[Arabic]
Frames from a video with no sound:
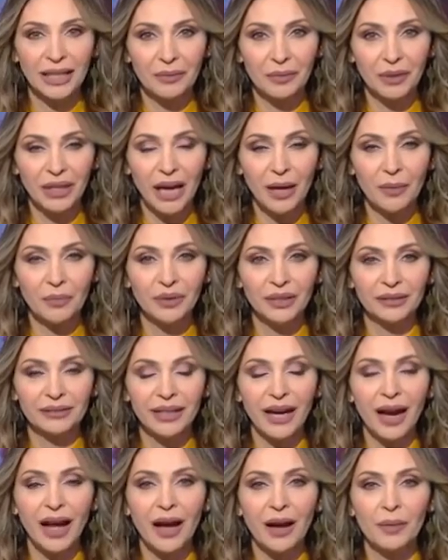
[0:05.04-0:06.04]
بنحب
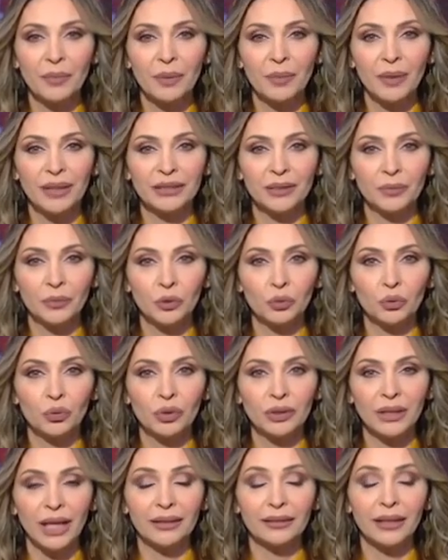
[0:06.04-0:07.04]
نطرحها ببيت
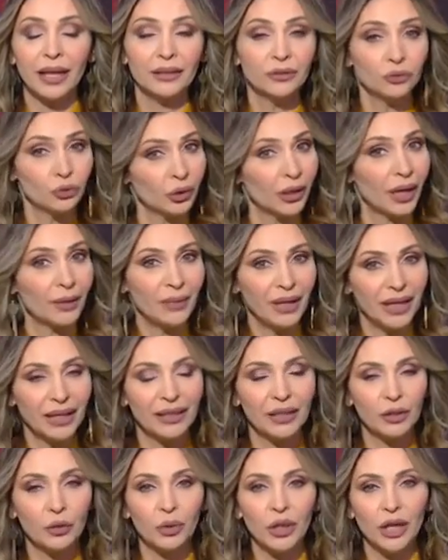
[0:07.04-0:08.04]
بيوت حتى أنتم
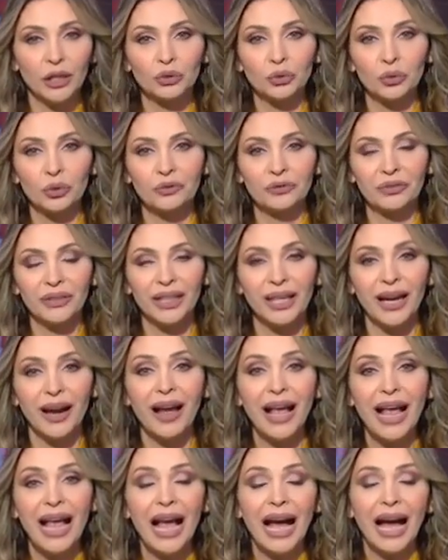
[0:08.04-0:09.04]
كمان يكون عندكم
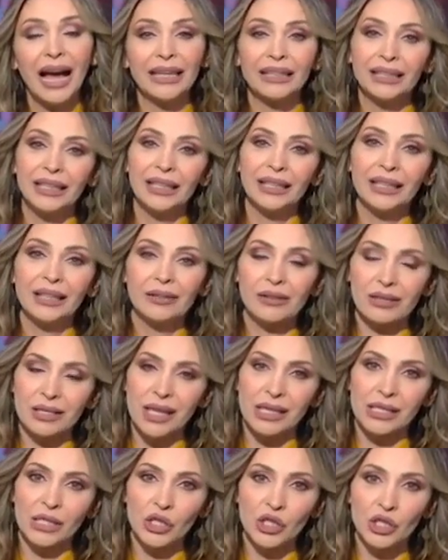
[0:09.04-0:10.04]
فكرة عن كل
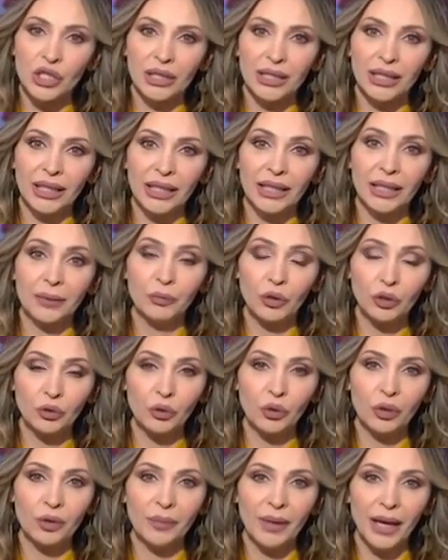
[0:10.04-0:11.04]
القصص الجديدة يلي
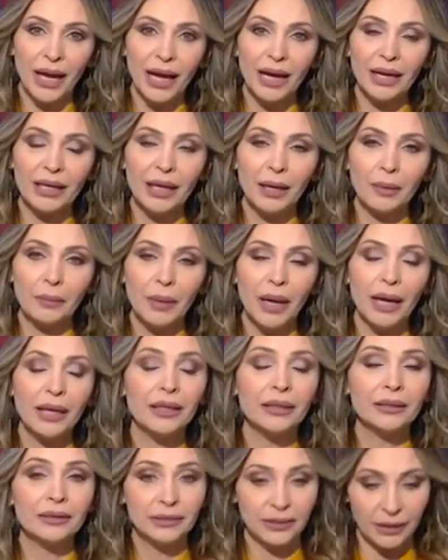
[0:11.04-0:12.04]
بتدخل بعالم
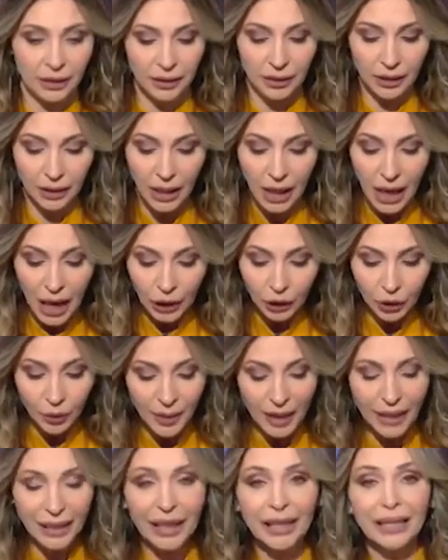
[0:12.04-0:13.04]
الانتيرير
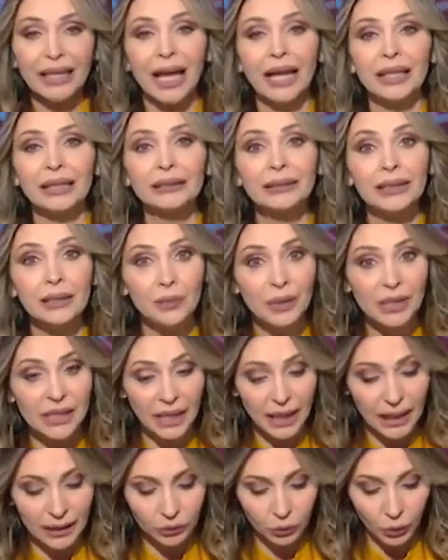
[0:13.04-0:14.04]
اليوم رح نحكي عن
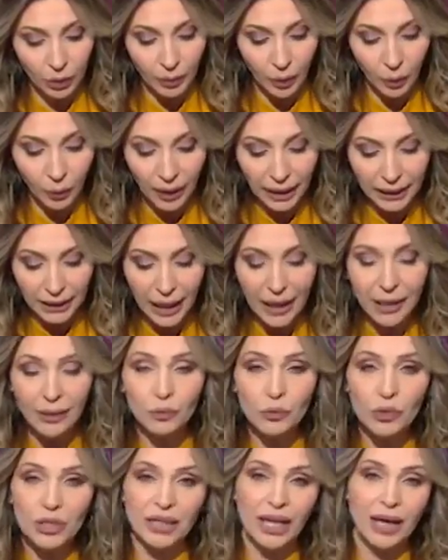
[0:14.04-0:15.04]
التلبيسات والمواد
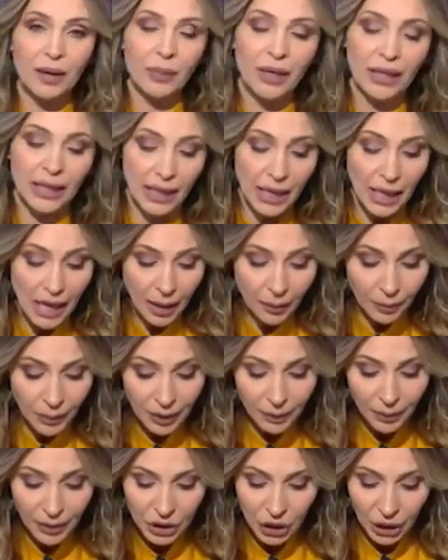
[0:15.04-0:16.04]
المستعملة
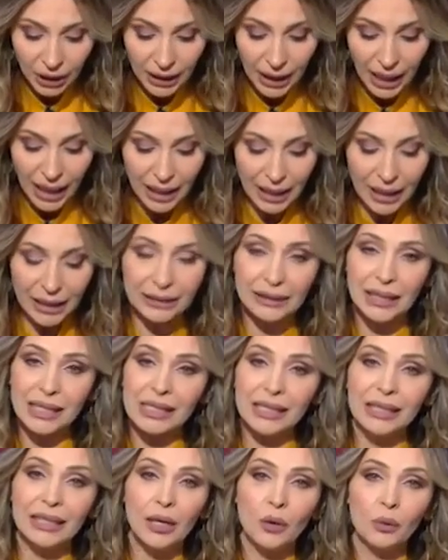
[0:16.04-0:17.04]
بالمشاريع
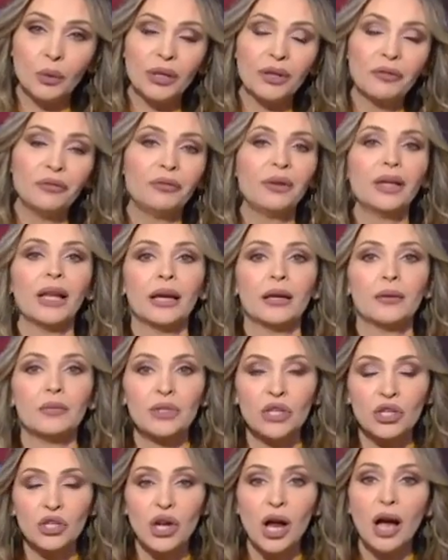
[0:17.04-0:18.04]
الهندسية وكيف فينا
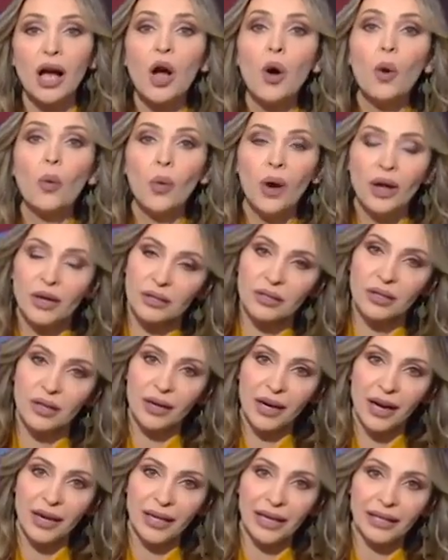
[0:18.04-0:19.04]
نمزجها
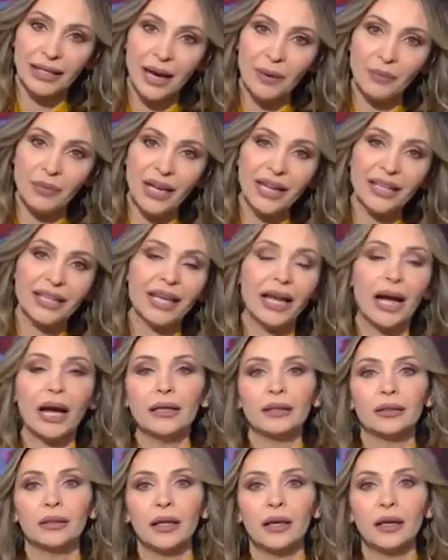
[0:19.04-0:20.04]
ونظهرها يعني عم نحكي
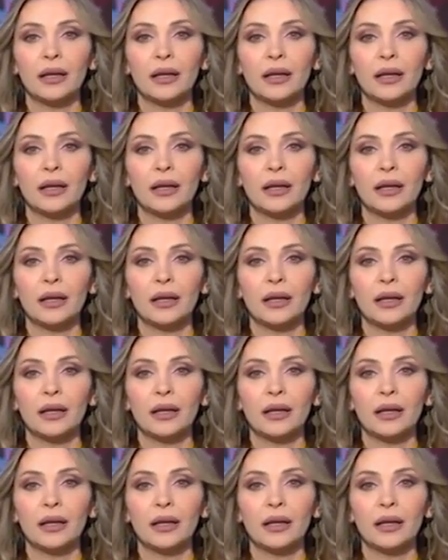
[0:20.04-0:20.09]
عن